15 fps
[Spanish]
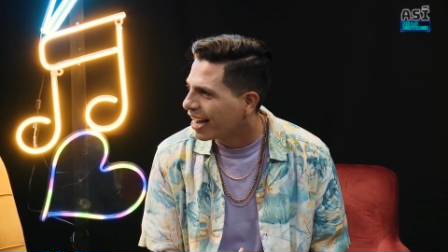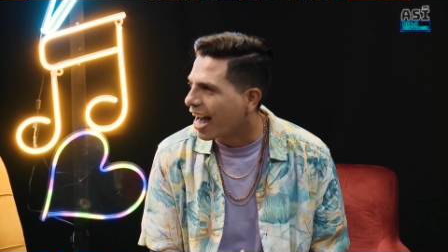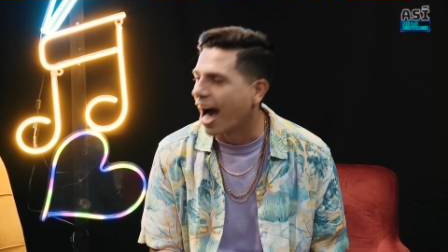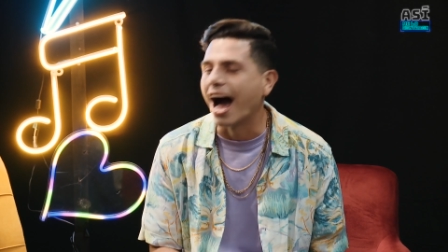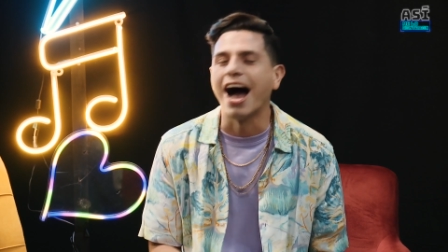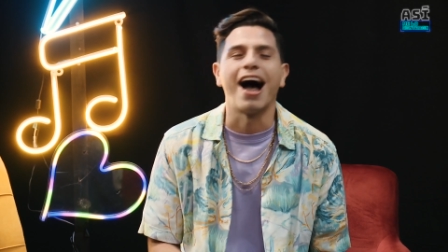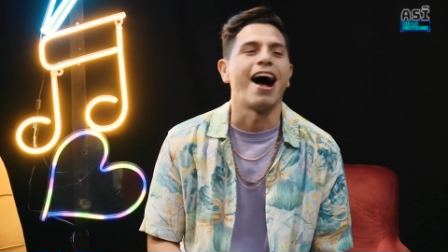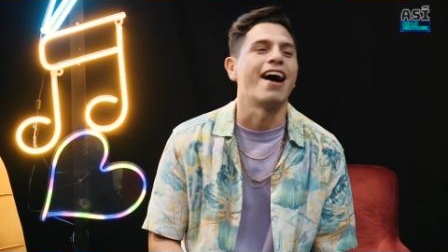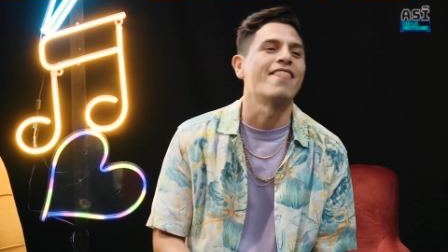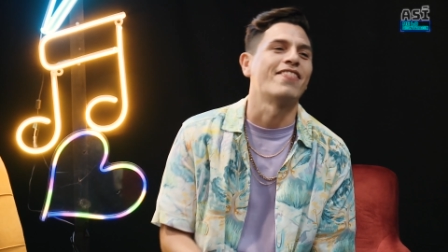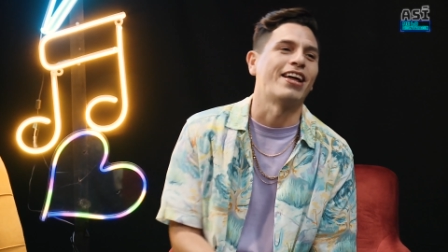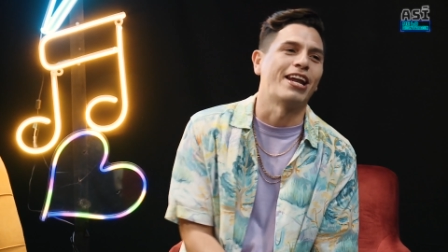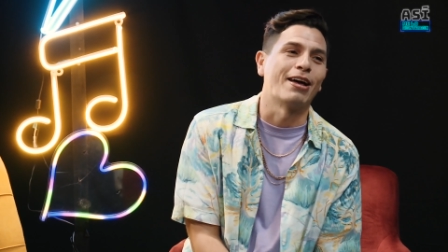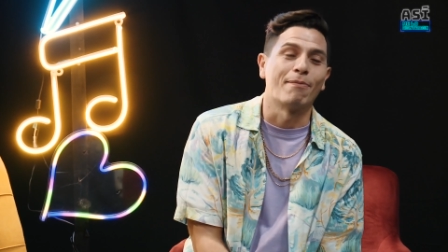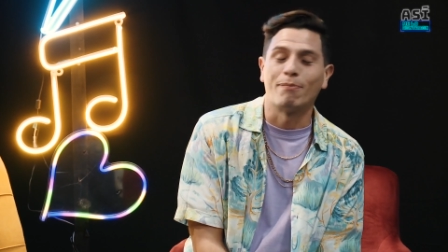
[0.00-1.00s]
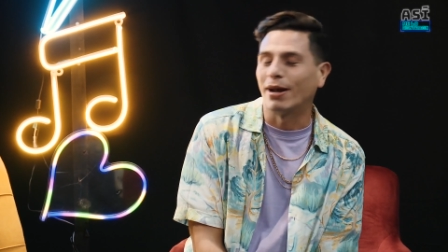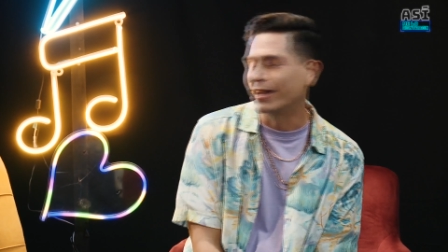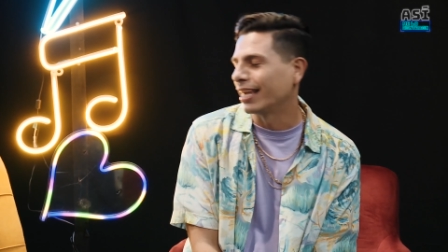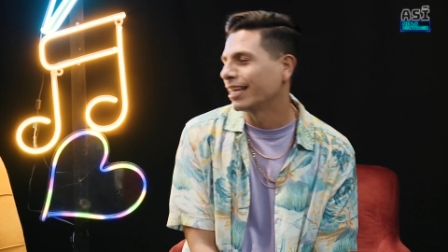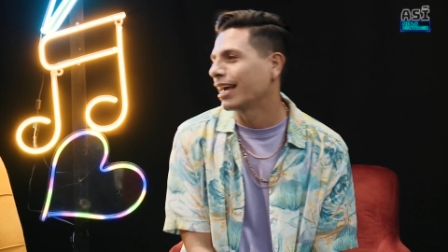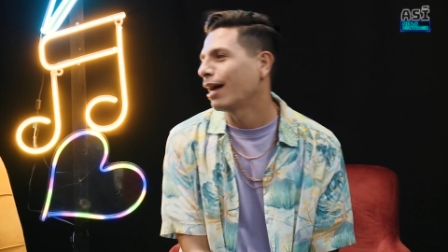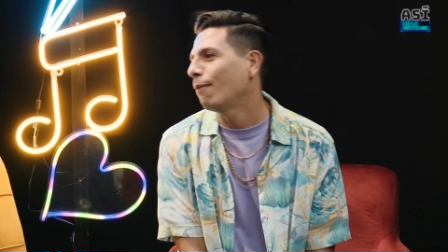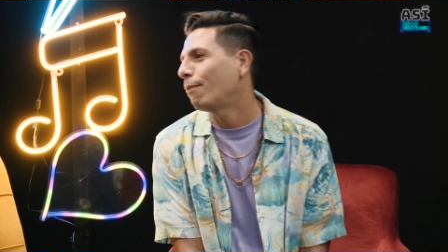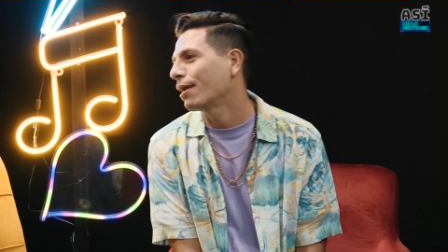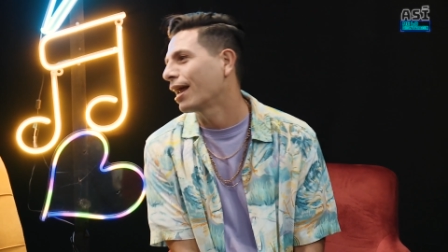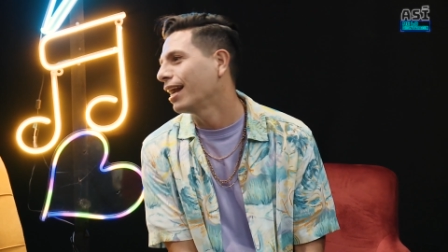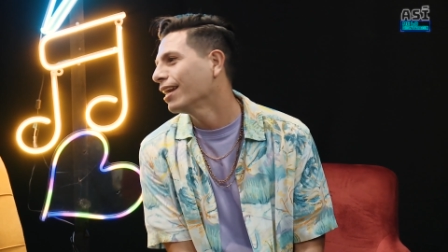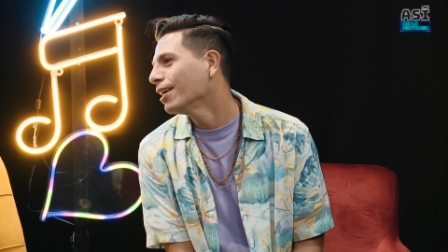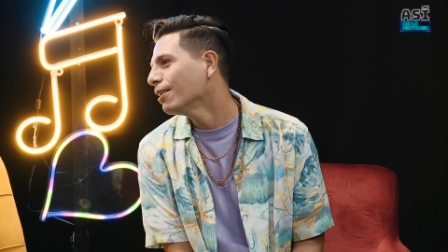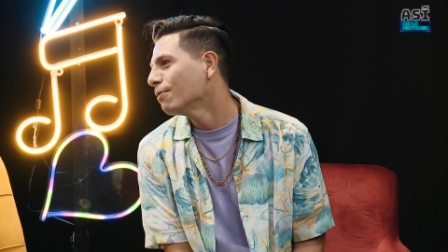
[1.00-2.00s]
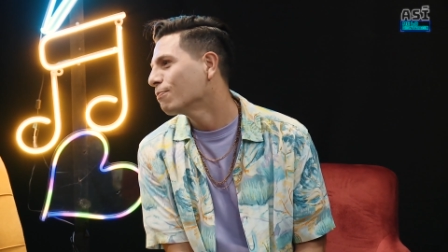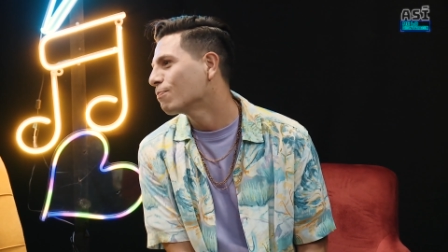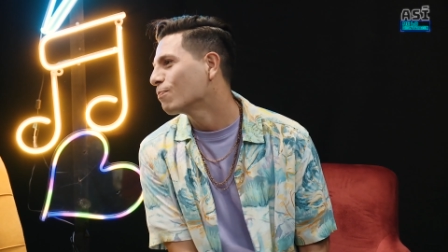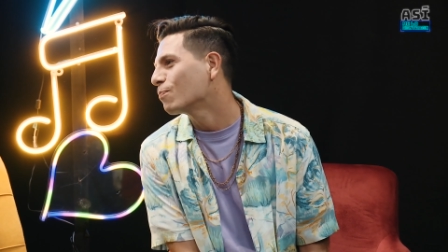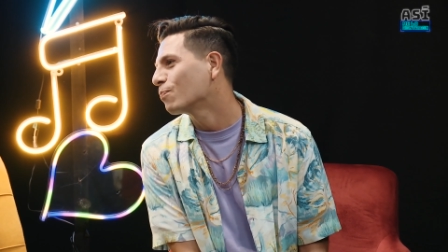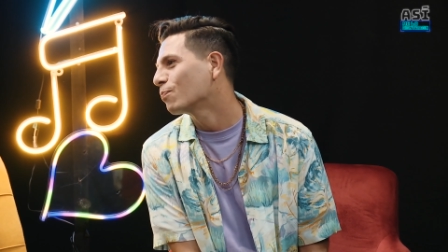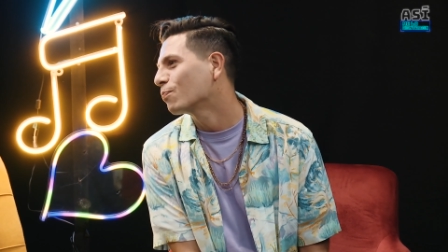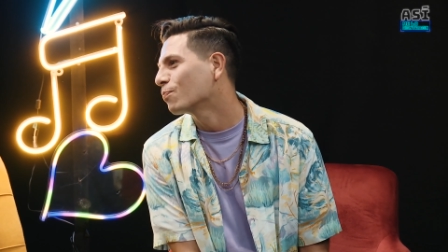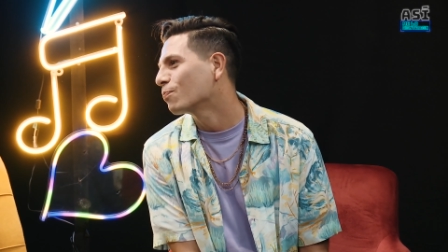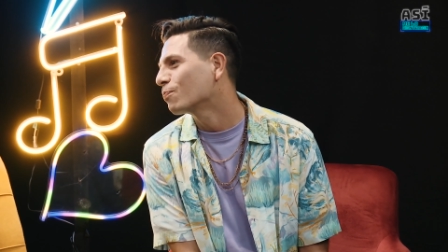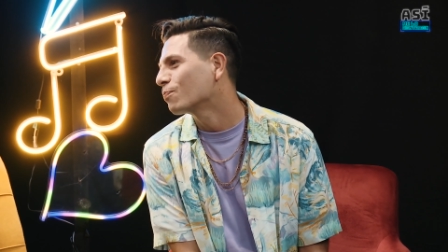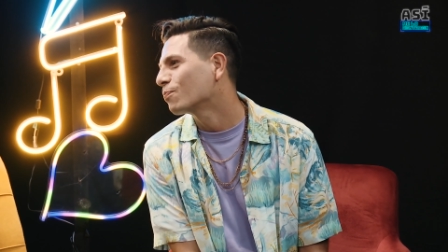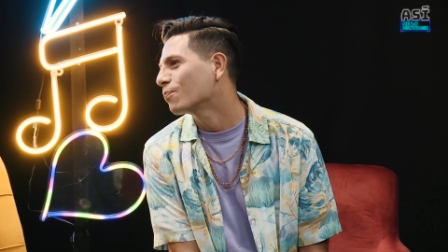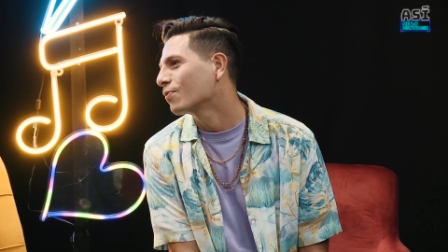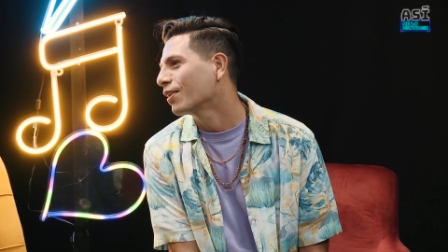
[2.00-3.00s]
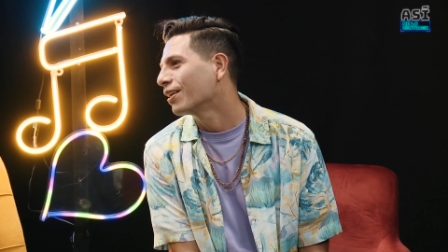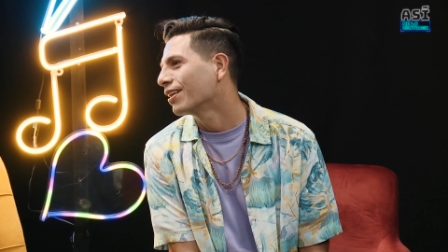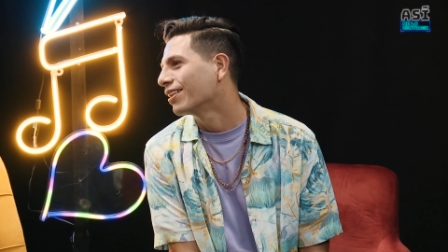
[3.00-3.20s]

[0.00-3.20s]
Ah, ándale, ¿dedicada para alguien? para todos